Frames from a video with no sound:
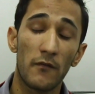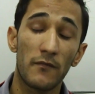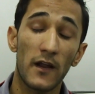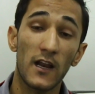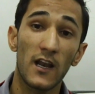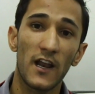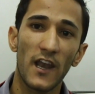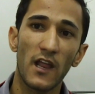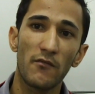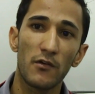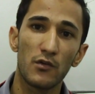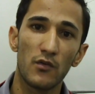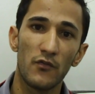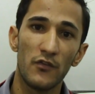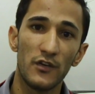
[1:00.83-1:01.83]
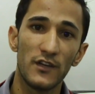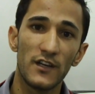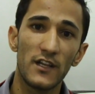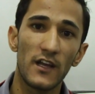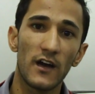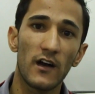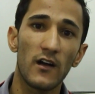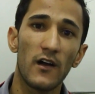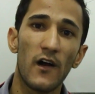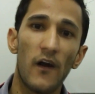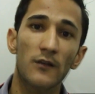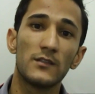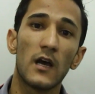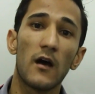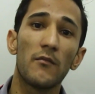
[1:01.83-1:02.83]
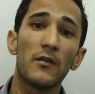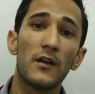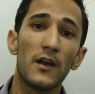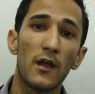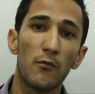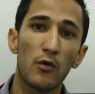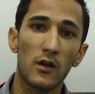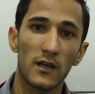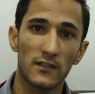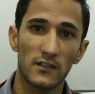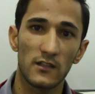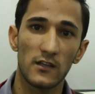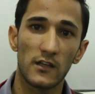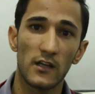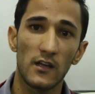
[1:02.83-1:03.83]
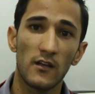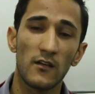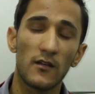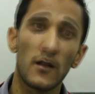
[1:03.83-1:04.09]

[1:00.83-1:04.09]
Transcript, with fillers: वेबटेक लर्निंग में जो विज़िट किया जहाँ मैंने डेमो क्लासेस दी